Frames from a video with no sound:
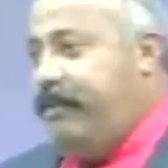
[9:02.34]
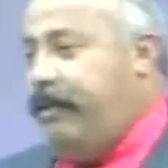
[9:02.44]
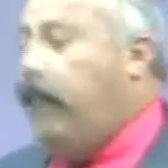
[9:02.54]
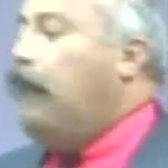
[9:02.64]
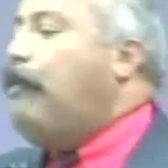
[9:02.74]

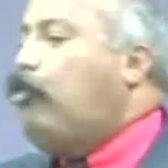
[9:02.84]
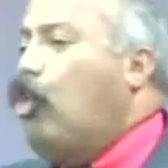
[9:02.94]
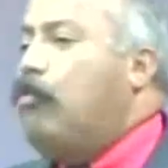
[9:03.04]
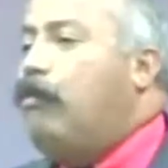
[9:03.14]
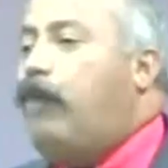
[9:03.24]
¿Qué te pasó?
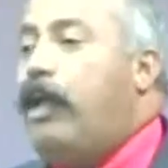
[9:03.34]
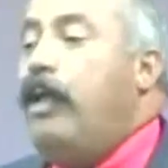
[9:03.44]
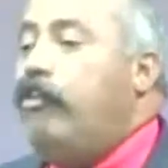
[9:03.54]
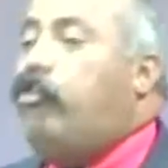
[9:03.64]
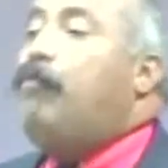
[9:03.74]
¿Cómo fue?
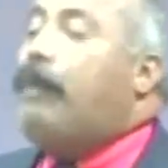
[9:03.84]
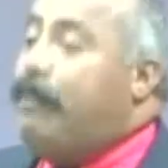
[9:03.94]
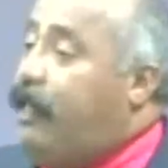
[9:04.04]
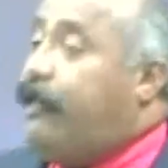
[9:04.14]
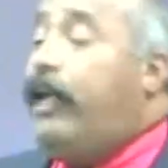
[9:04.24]
Yo
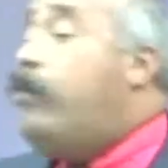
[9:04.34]
premedité,